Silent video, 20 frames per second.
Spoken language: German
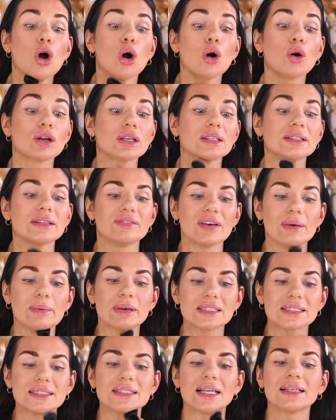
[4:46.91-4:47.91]
und wenn
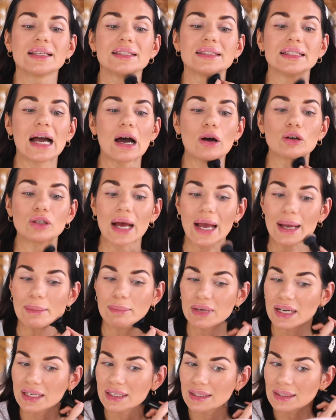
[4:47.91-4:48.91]
man sie dann in die Haut
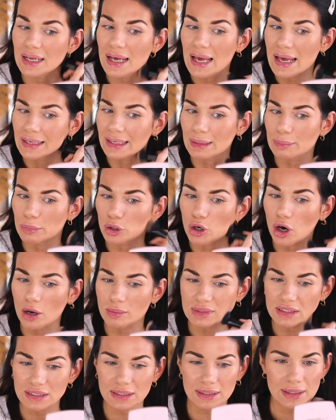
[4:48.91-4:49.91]
einblendet, dann
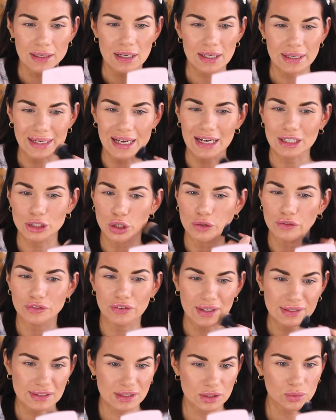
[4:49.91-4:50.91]
bekommen sie ja schon
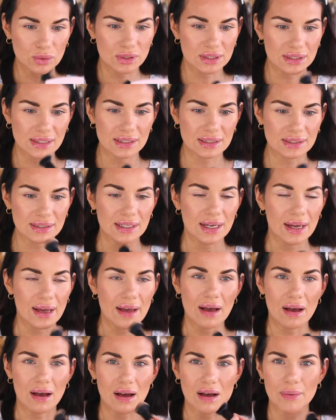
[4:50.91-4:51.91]
fast so dieses
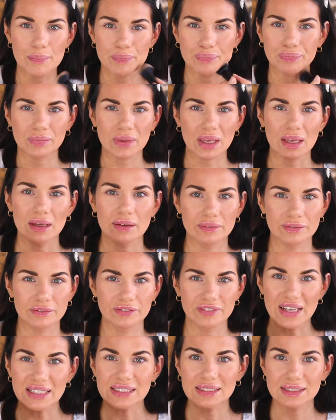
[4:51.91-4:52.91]
ähm,
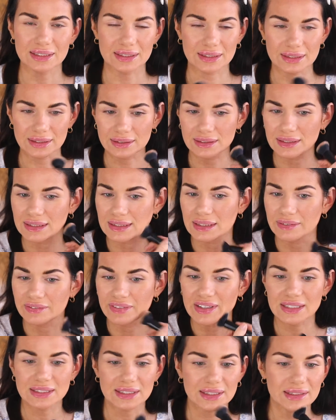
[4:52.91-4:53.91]
wässrige, diese
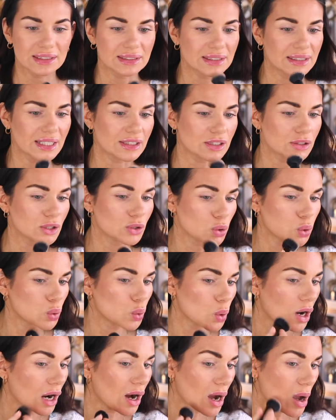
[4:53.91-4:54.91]
wässrige
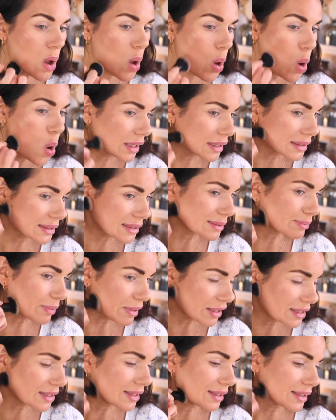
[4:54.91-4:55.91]
Textur. Und das ist
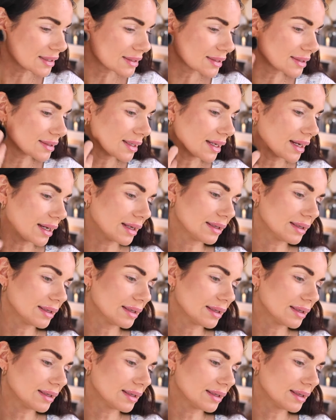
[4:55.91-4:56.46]
bei denen jetzt hier